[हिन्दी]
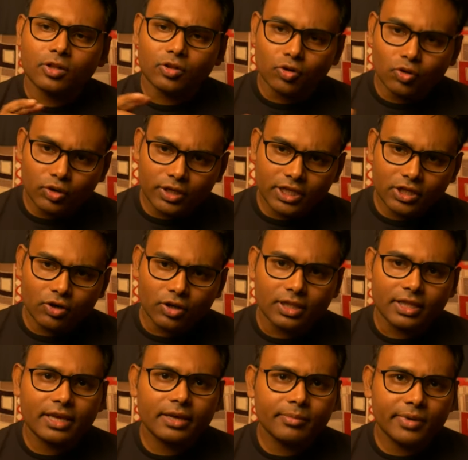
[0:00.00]

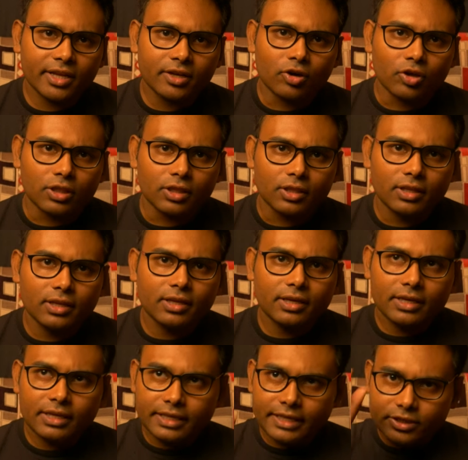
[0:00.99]
रोडिनॉल एबानॉल
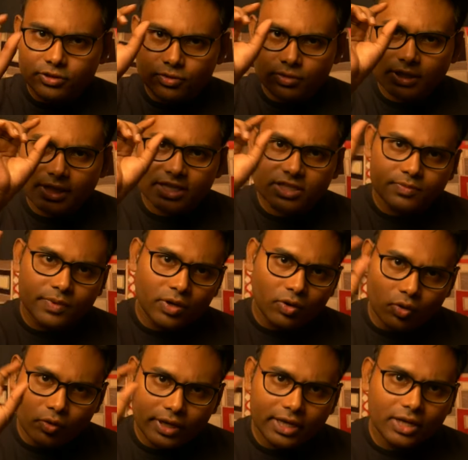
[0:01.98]
ये जो लास्ट में
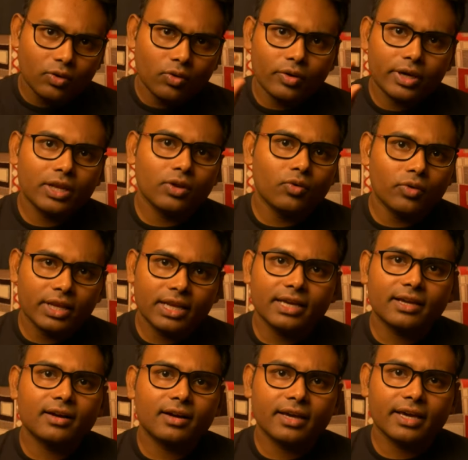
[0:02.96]
ओ एल ओ एल ओ एल
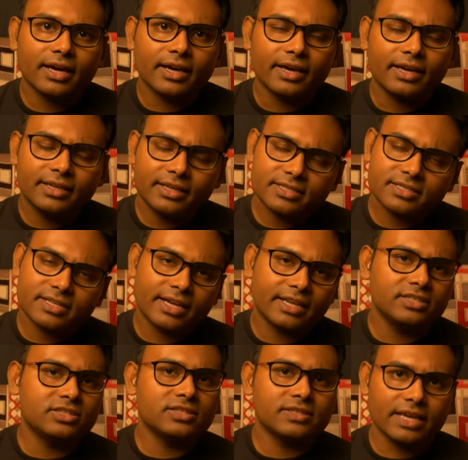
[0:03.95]
लिखा गया है ये सारे
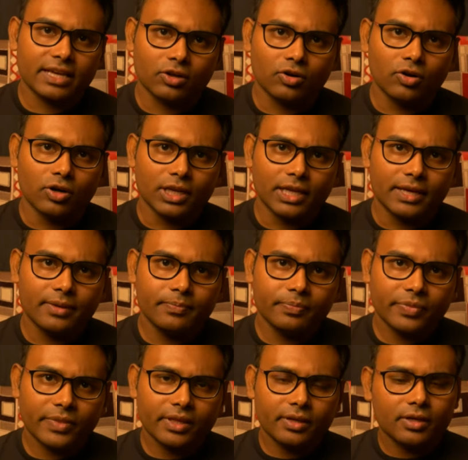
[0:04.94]
चीज़ें अल्कोहल है
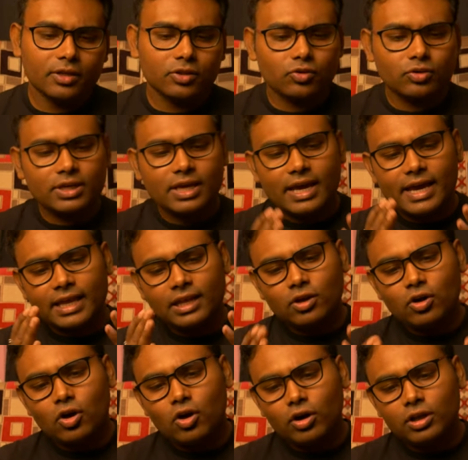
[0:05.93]
तो ये
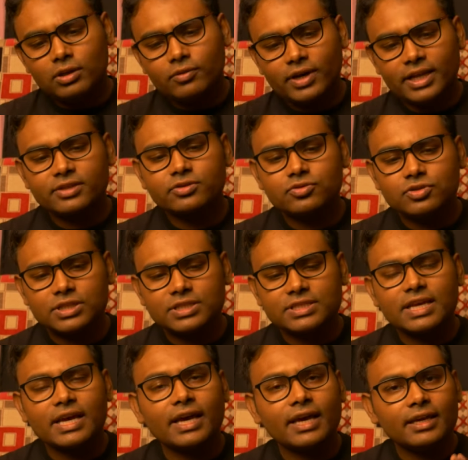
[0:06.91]
अल्कोहल वाले जो
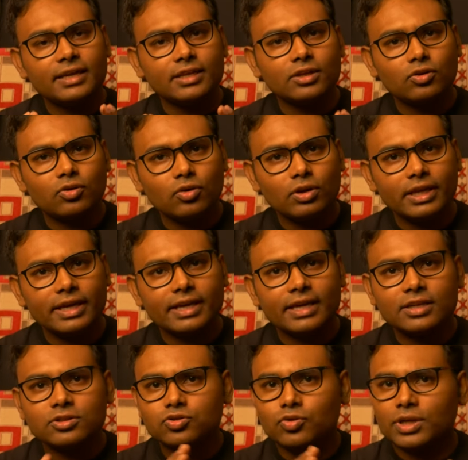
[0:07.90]
चीज़ें हैं इनको
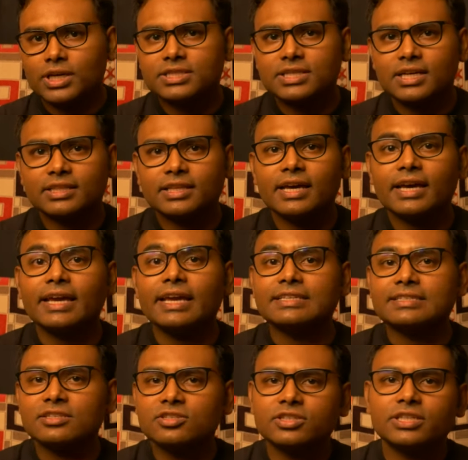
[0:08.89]
लेके जोड़ा जाता है
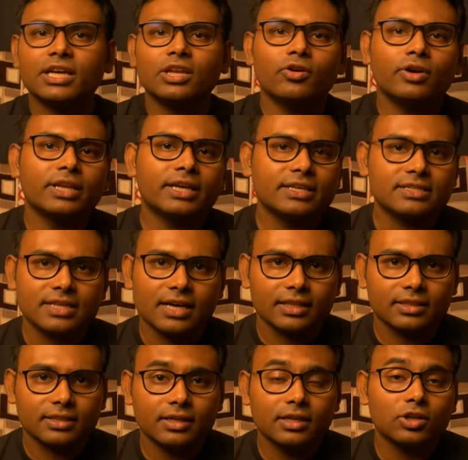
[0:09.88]
एसेंशियल ऑयल के
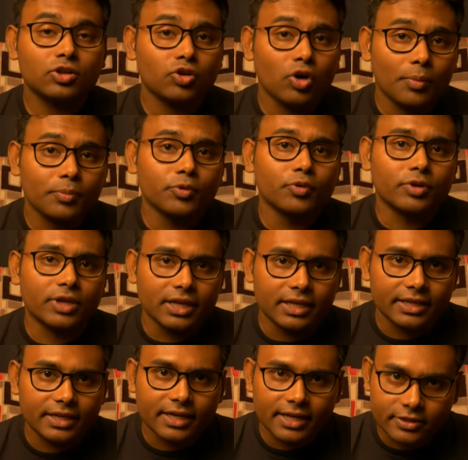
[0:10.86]
साथ टॉप नोट के
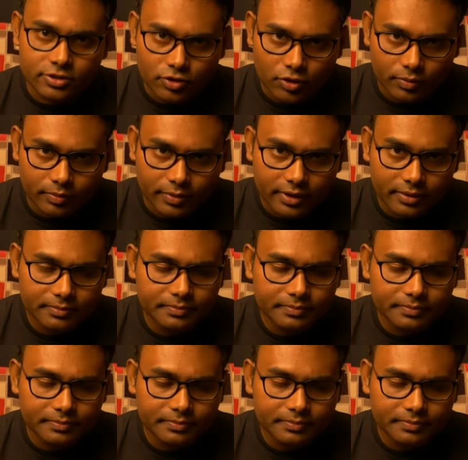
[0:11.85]
लिए खास तौर पे